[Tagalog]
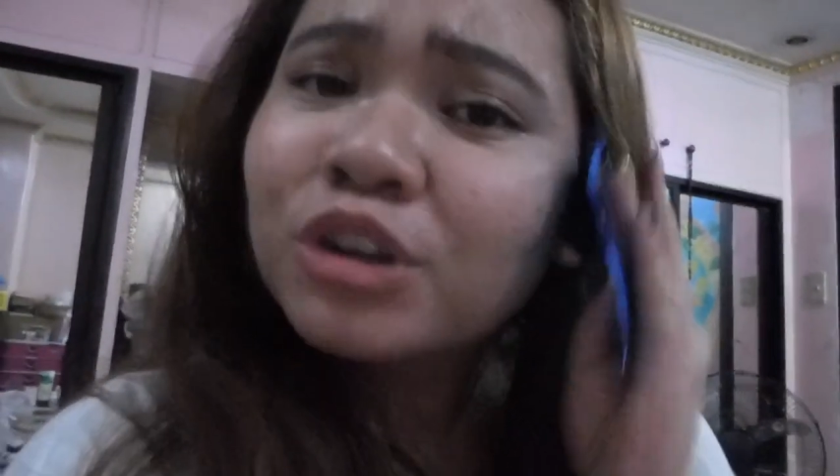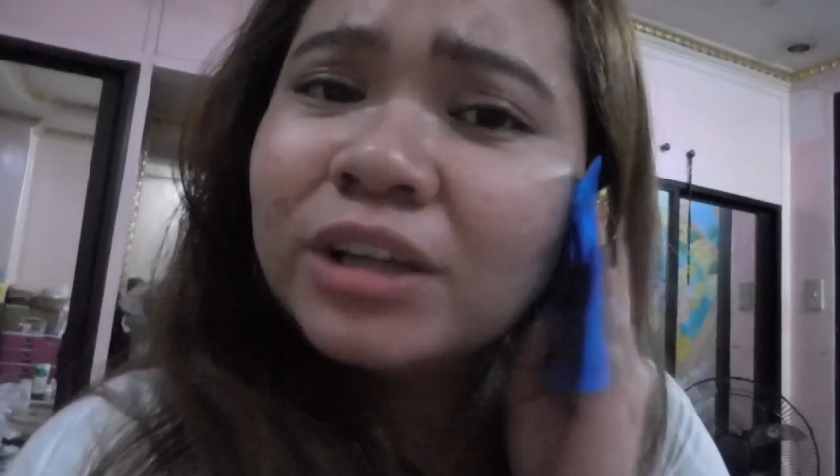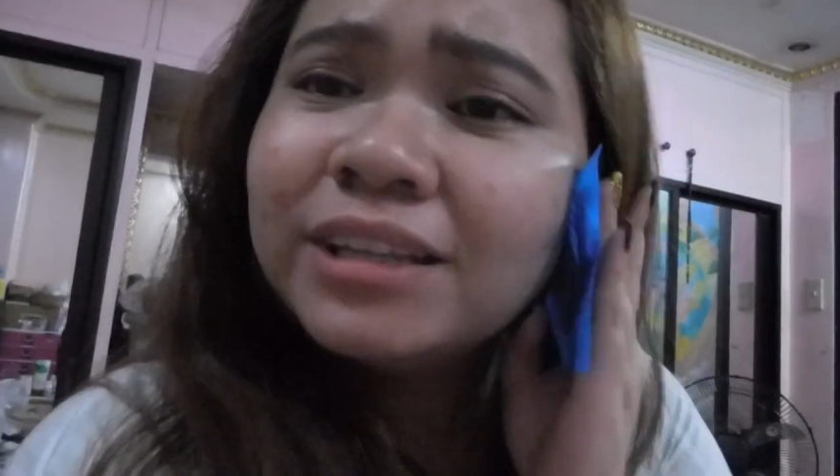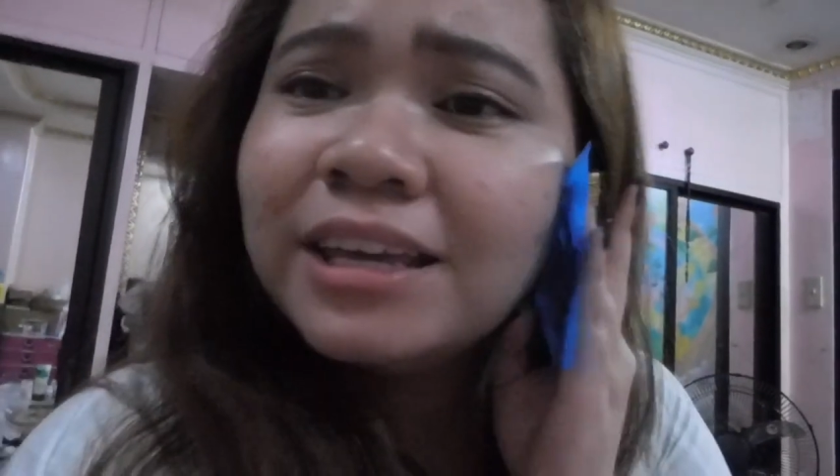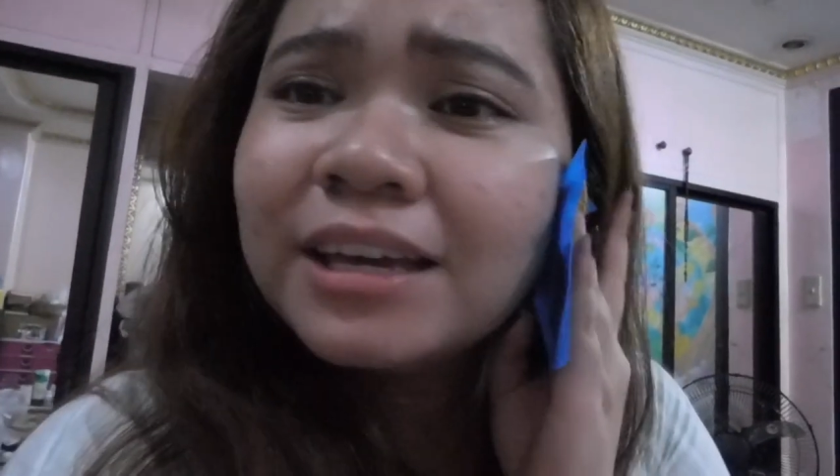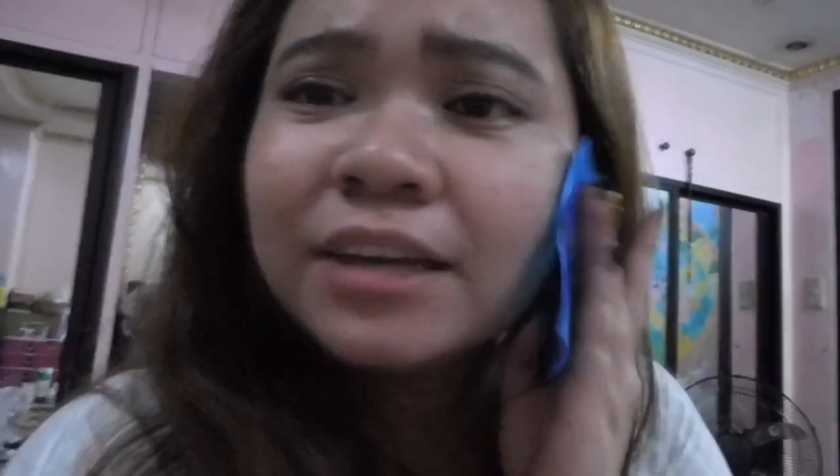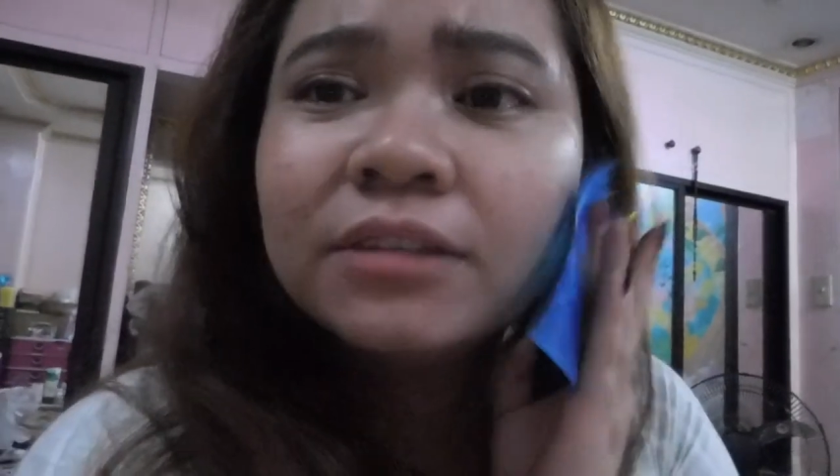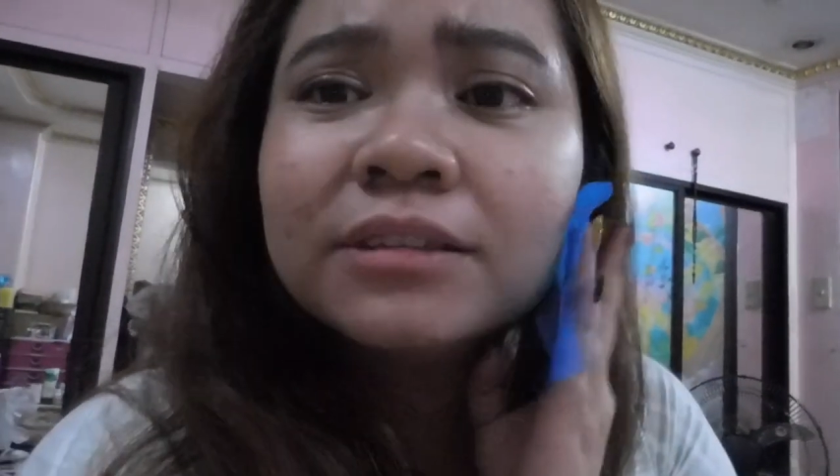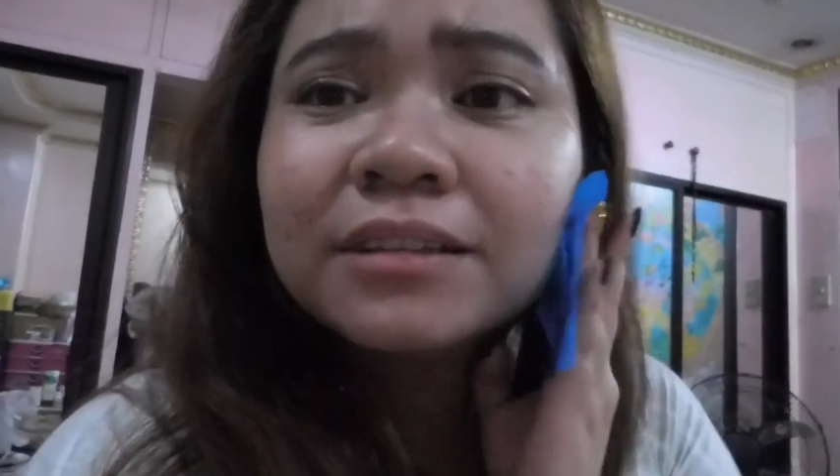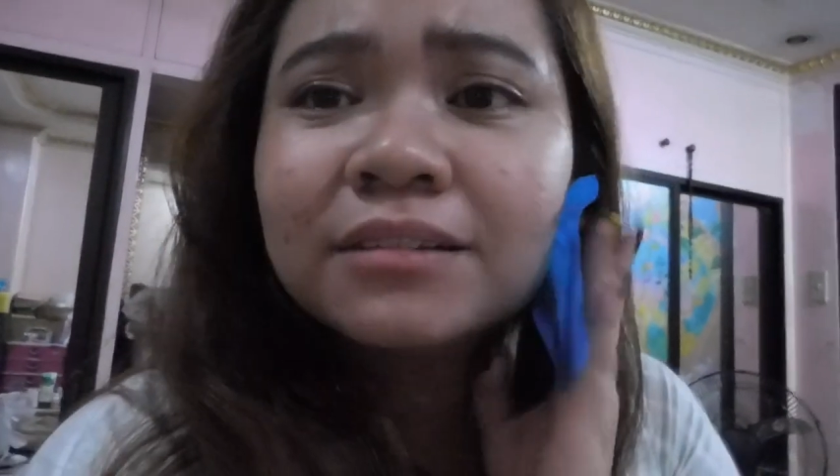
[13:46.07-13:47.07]
ko a day,
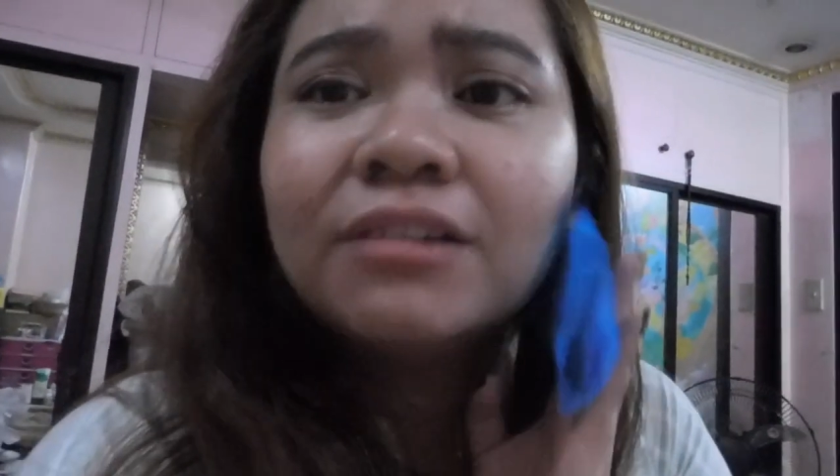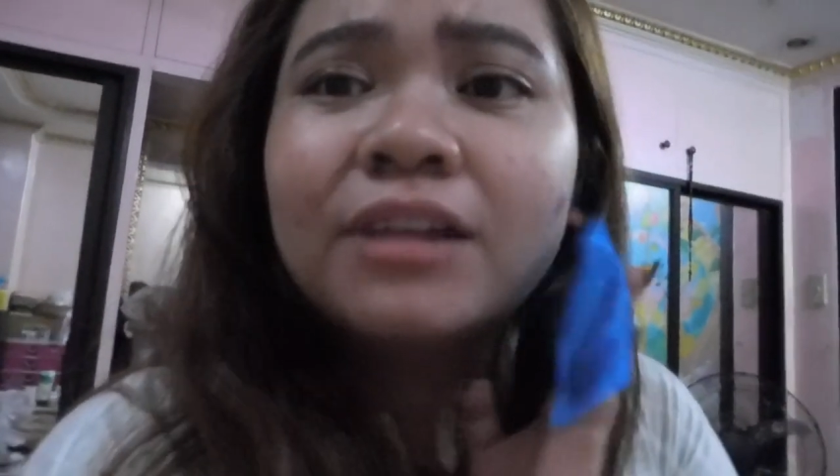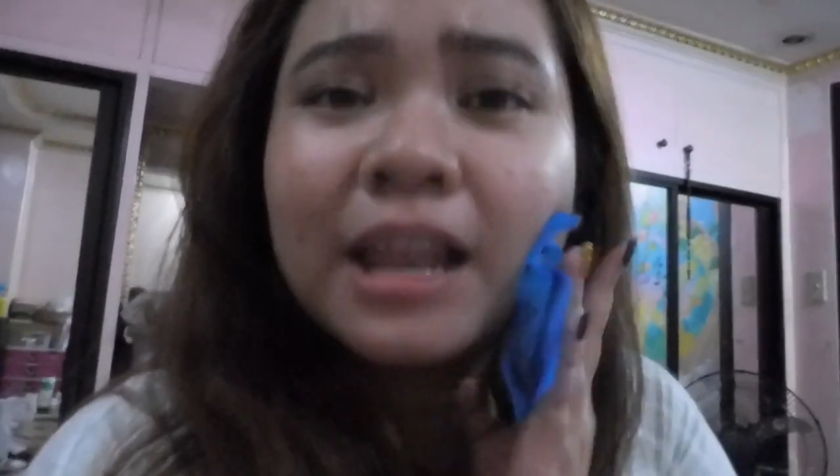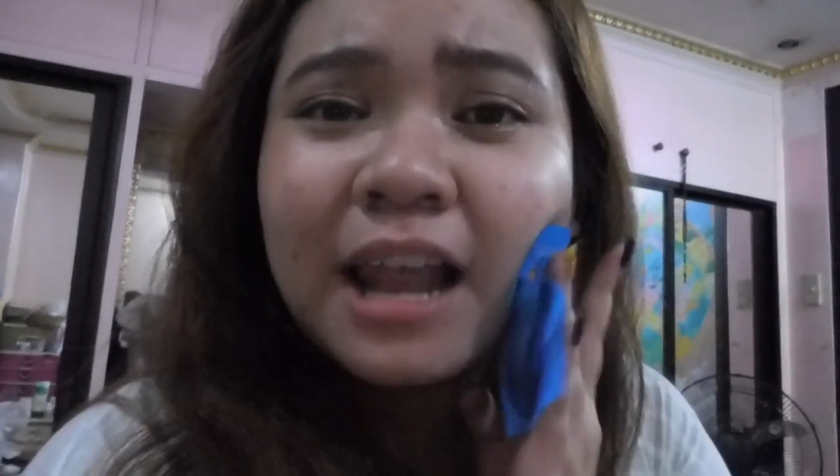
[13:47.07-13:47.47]
ngayon tatlo na